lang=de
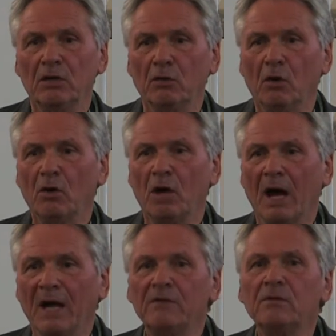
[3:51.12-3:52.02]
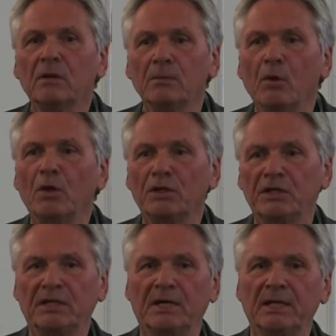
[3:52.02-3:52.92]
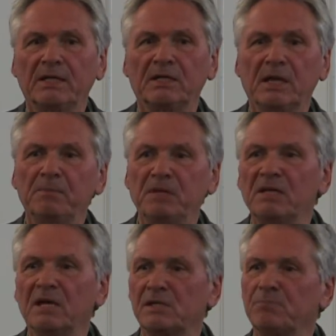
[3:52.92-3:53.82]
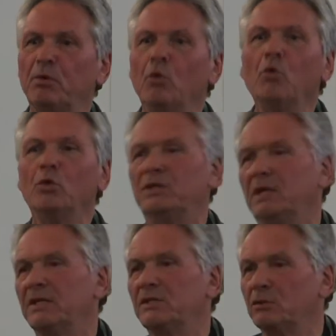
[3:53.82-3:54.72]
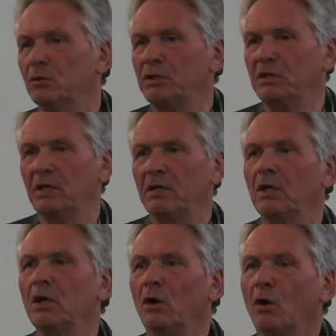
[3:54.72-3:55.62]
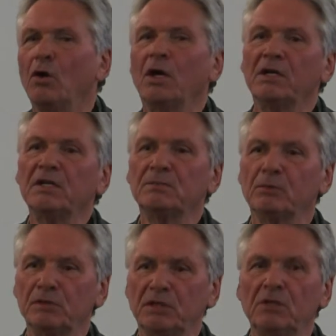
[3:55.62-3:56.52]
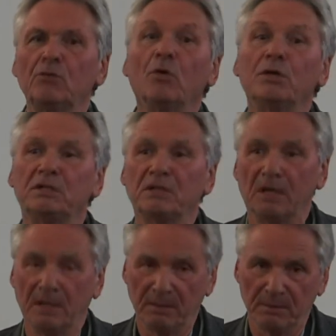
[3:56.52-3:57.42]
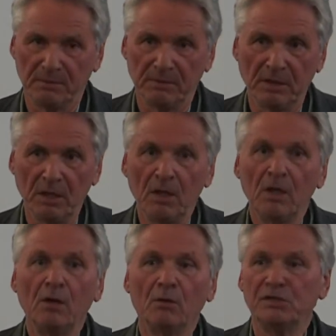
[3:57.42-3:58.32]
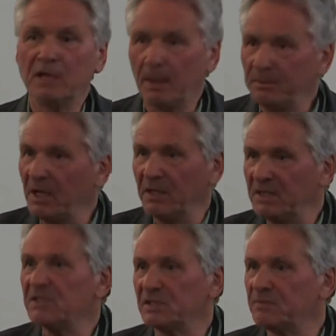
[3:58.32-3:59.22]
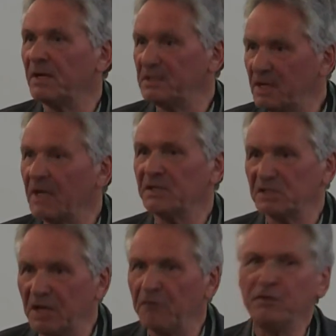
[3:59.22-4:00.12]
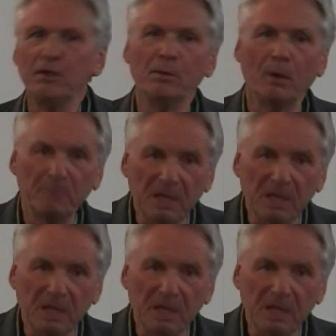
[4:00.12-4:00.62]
noch andere Möglichkeiten gibt, die das Blut jetzt durch den Organismus hindurchtreiben. Und Sie haben ja in diesen zwei Tagen sehr viel über